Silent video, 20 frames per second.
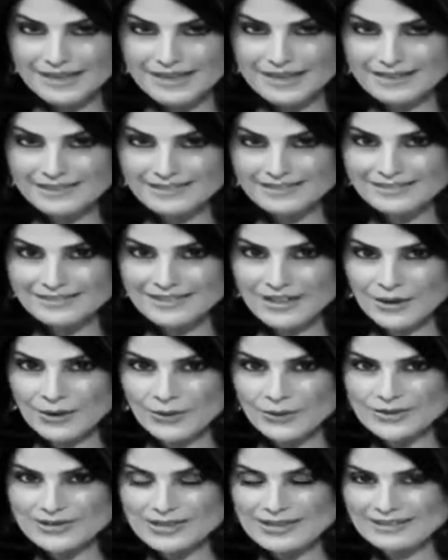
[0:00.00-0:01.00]
هند
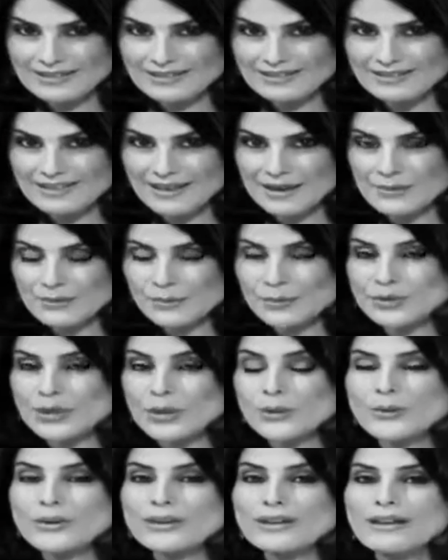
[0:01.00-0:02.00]
حسين
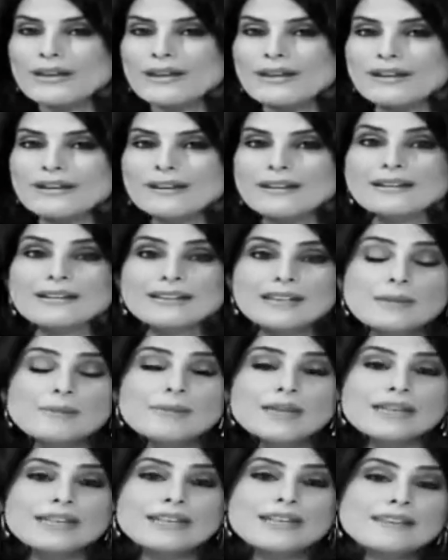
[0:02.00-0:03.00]
مدونة
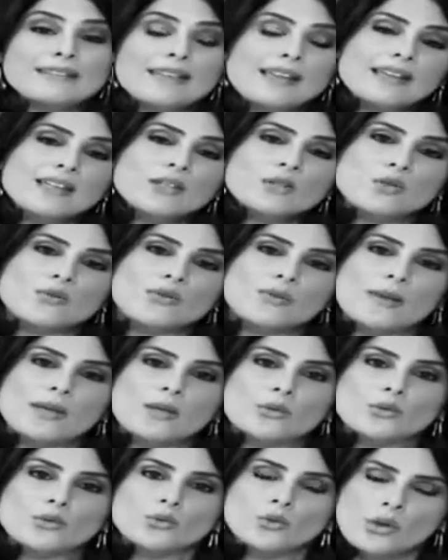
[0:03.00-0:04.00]
يمنية تعيش في
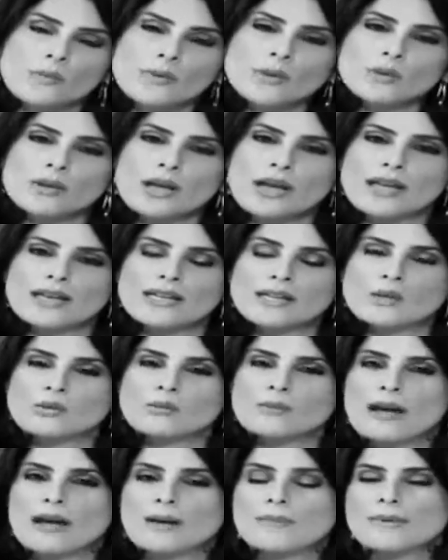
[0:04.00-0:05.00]
بيروت تخبرنا
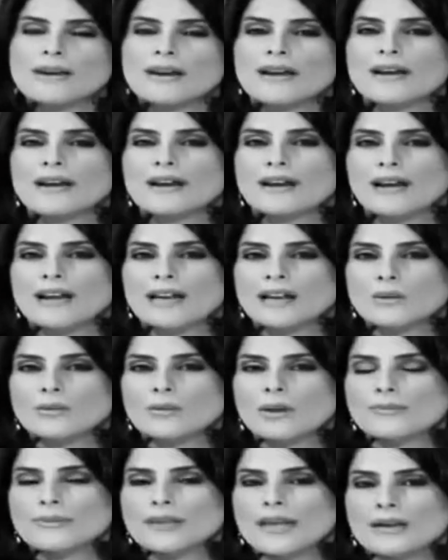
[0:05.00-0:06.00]
اليوم عبر
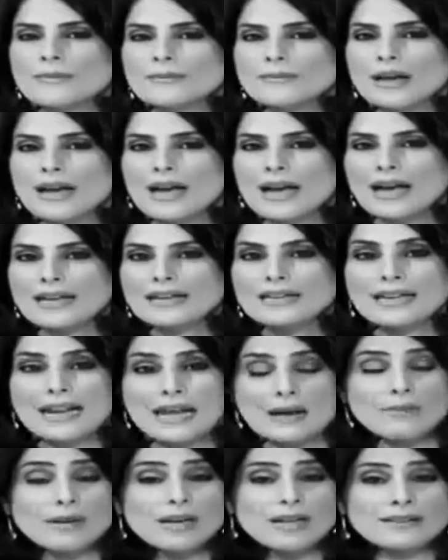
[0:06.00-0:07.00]
الويب كام عن
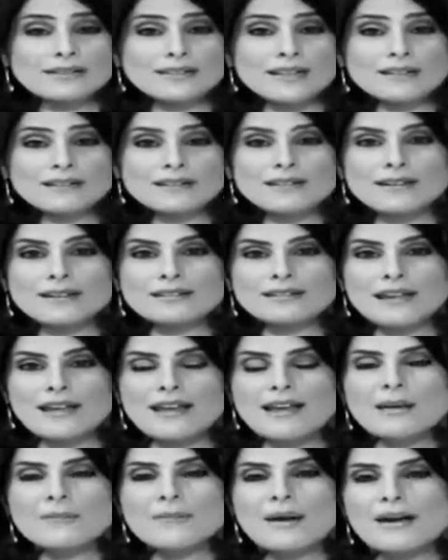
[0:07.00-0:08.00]
الحملة التي
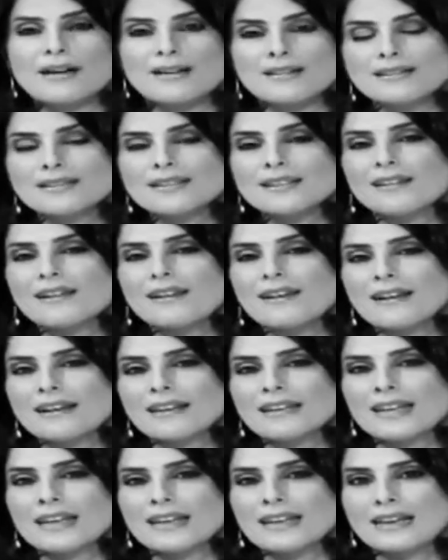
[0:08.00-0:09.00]
أطلقتها مع
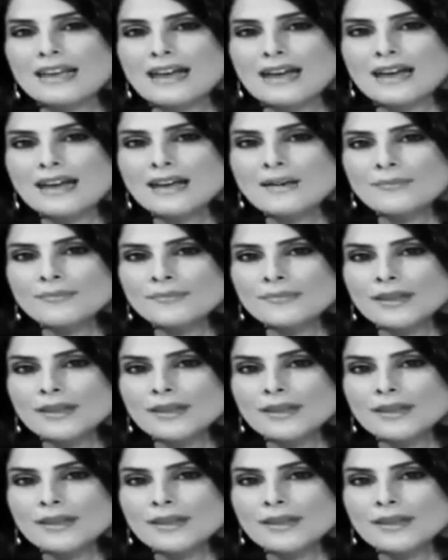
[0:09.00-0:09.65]
أصدقاء لها